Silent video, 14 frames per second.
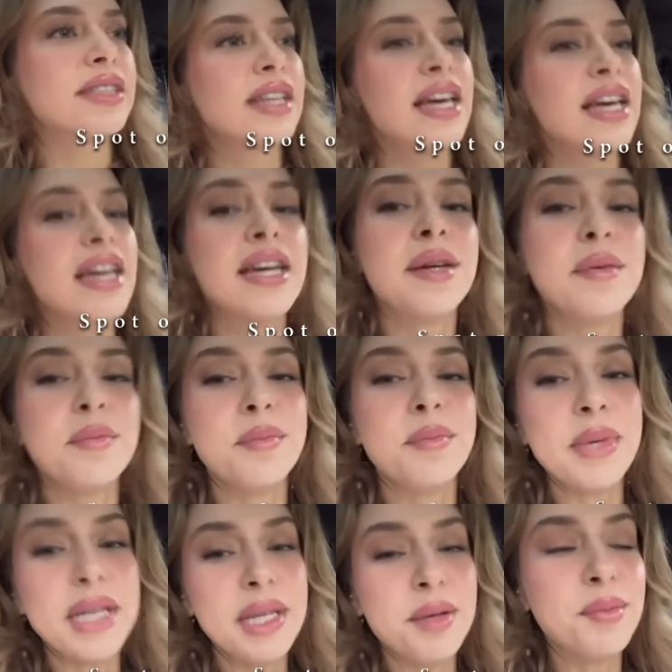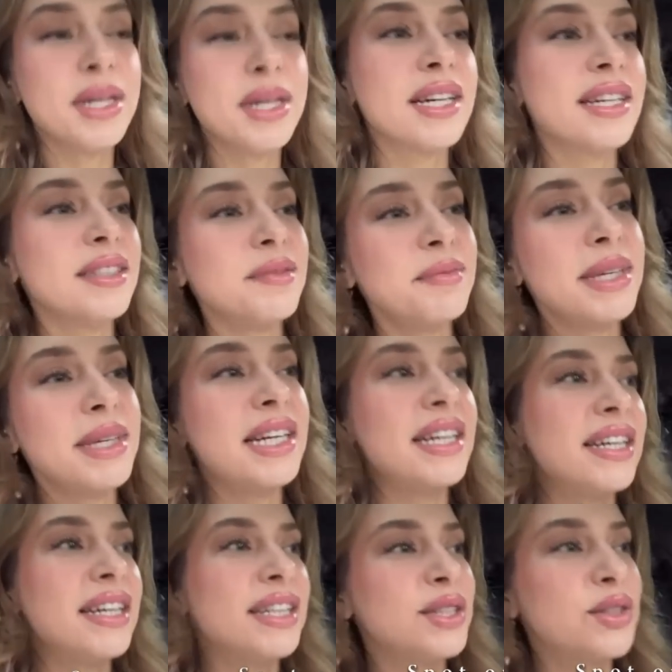أما جمزة أرتشل شقيقة
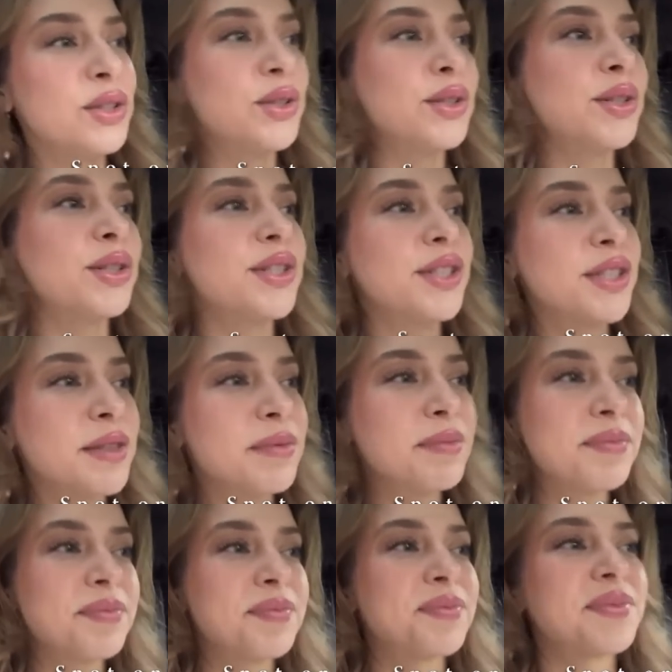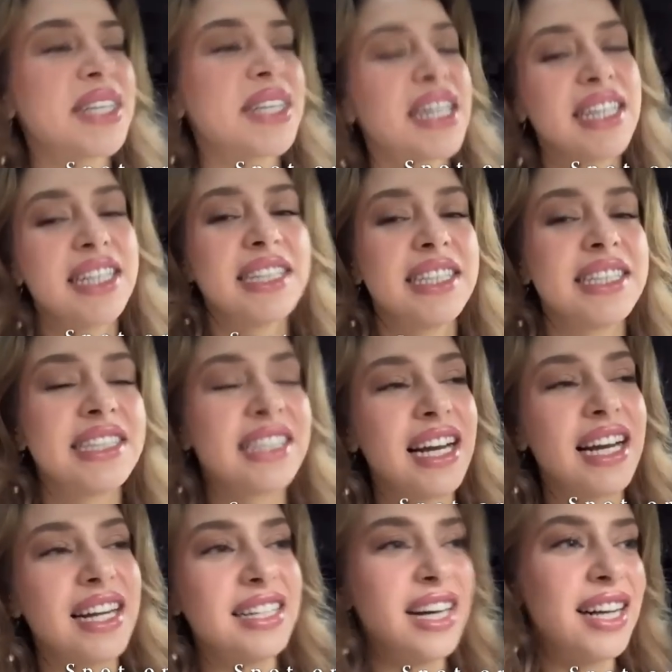هاندا أرتشل نشرت صورة كمال وعلقت
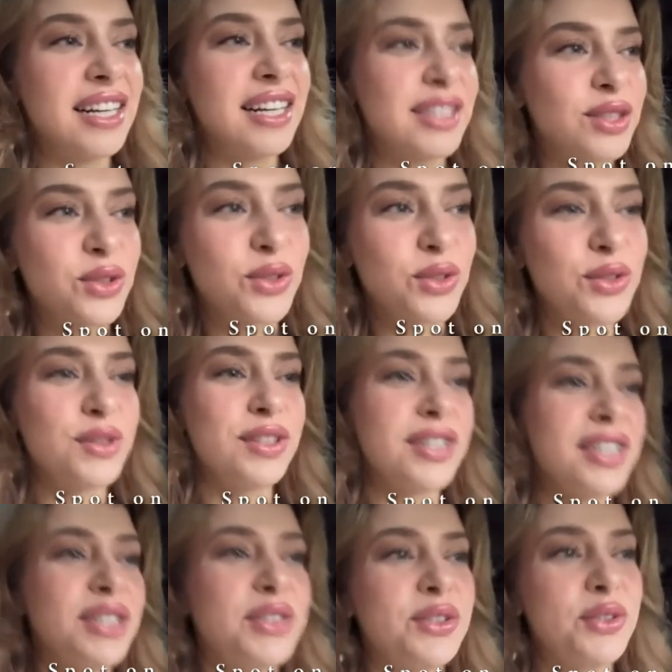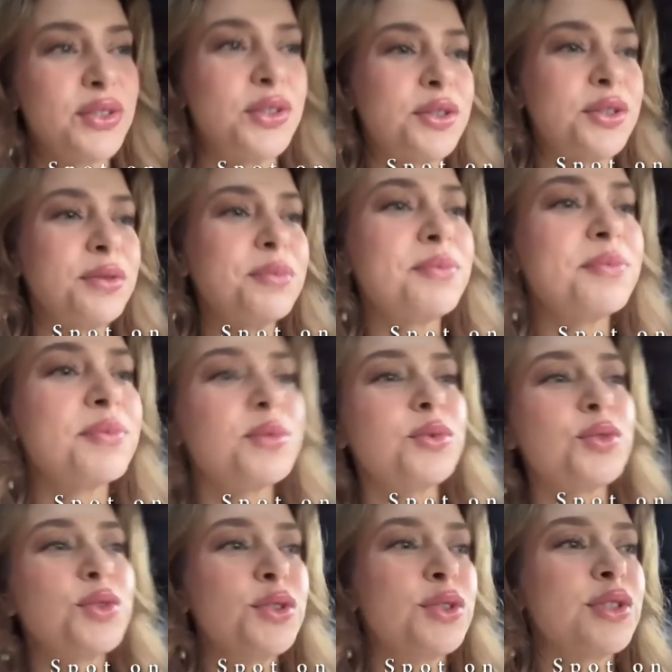كاتبة من الجيد أنك
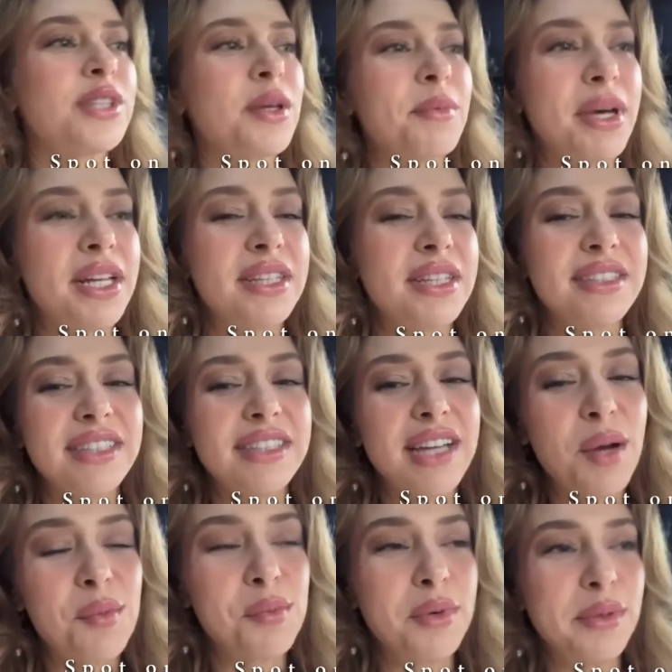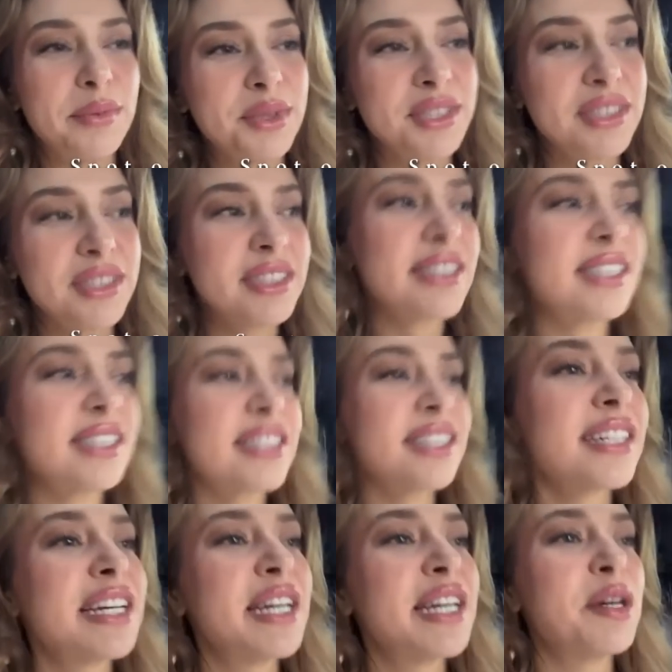موجود شكرا لك عزيزي كمال
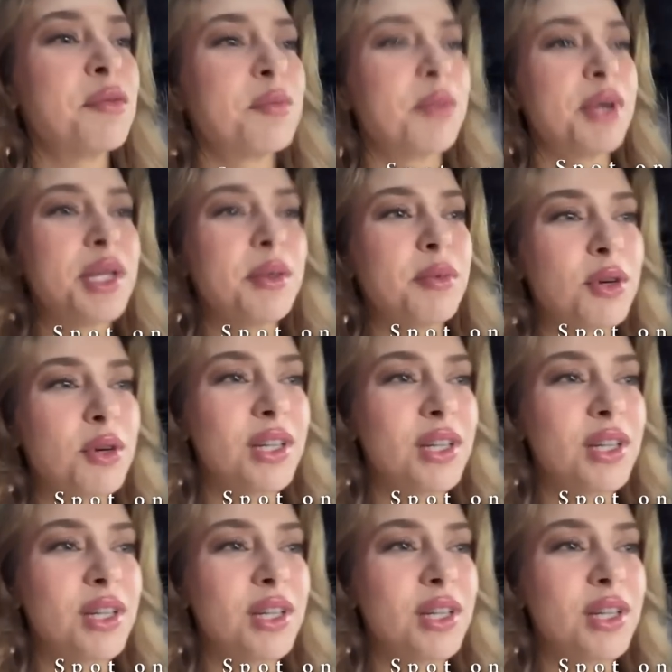داروغلو